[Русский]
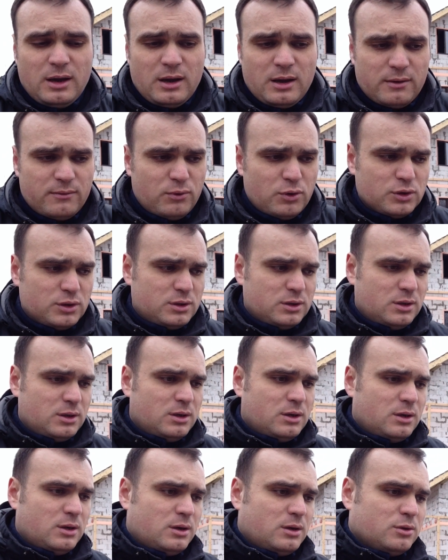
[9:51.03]
Вот,
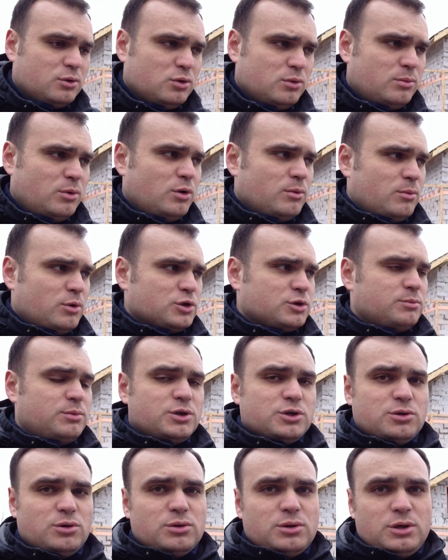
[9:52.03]
э, думаю, может
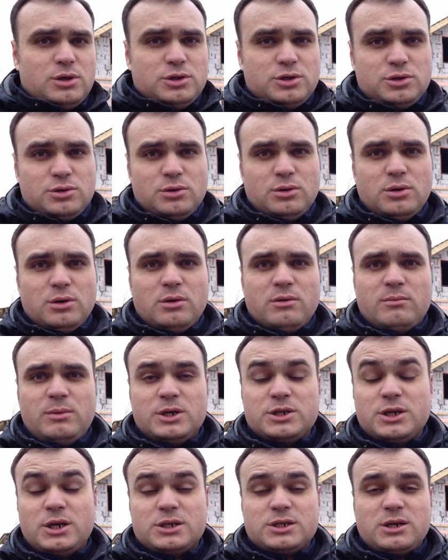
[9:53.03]
быть, что-то еще в
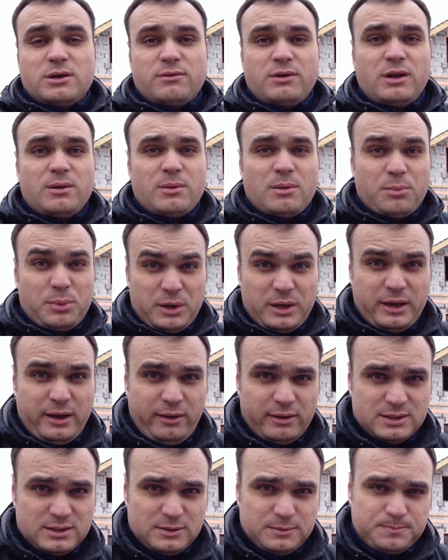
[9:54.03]
ближайшее время
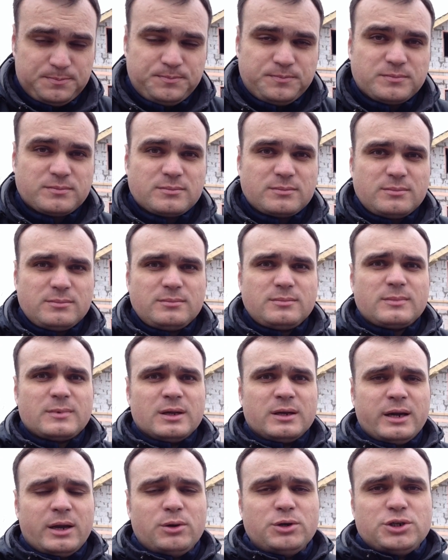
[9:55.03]
появится.
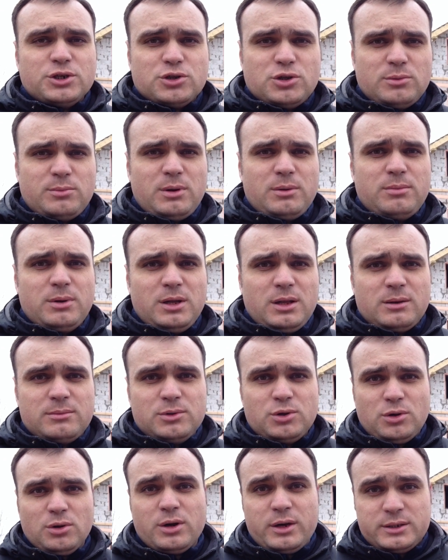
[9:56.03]
Короче, чтобы было
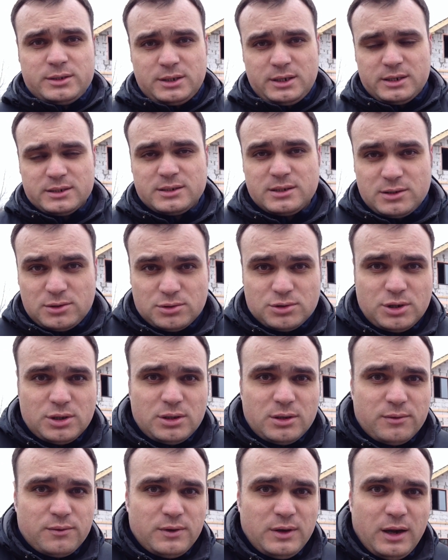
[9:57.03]
много интересных
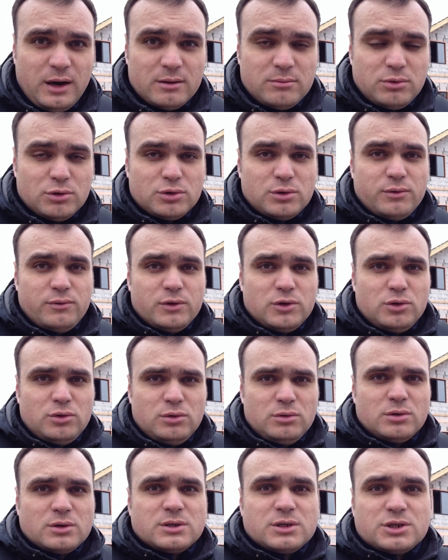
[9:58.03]
сюжетов, я работу
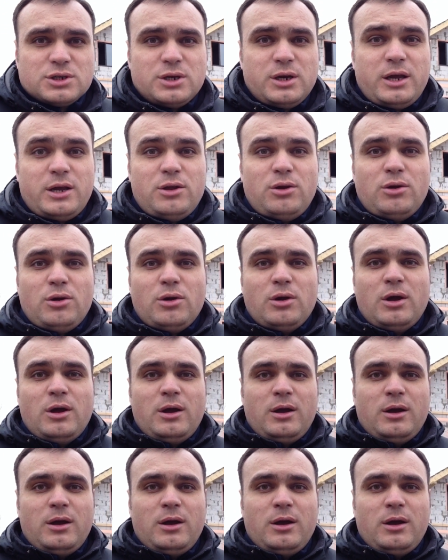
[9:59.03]
веду, но, к сожалению,